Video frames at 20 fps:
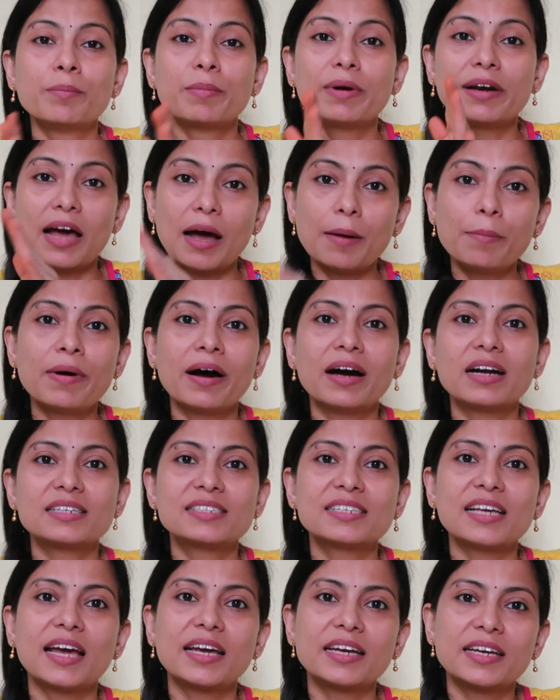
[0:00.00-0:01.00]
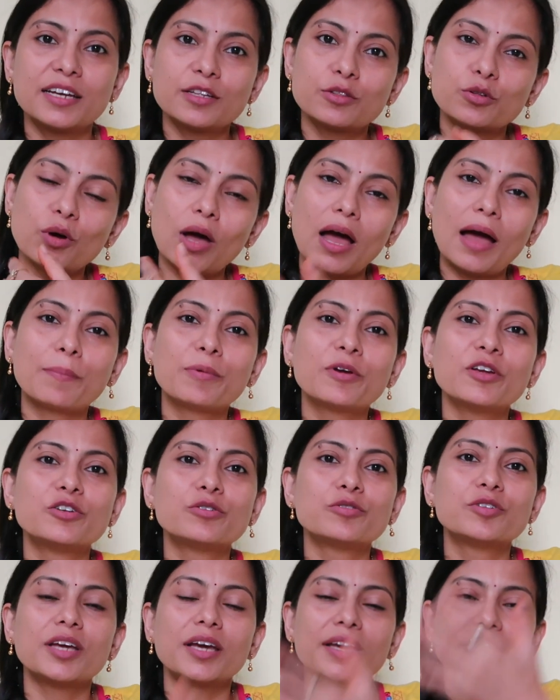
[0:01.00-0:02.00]
बट आप बाहर से आए हैं तो आपकी
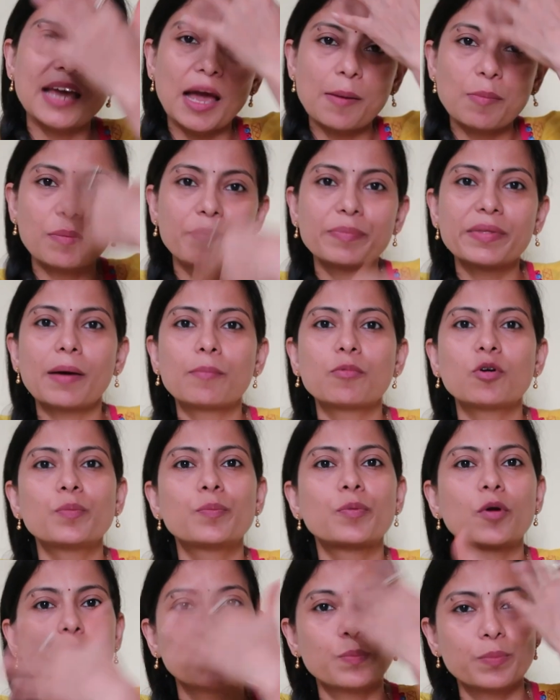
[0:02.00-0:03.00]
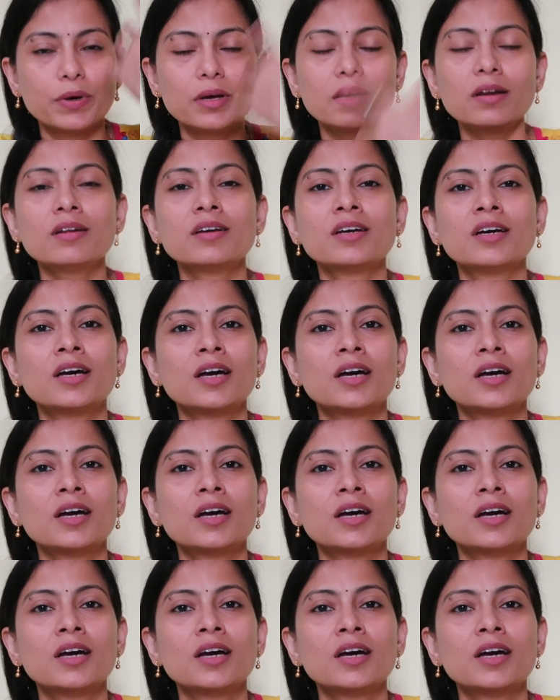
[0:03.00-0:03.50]
ड्यूटी है कि आप अपने आप को प्रॉपर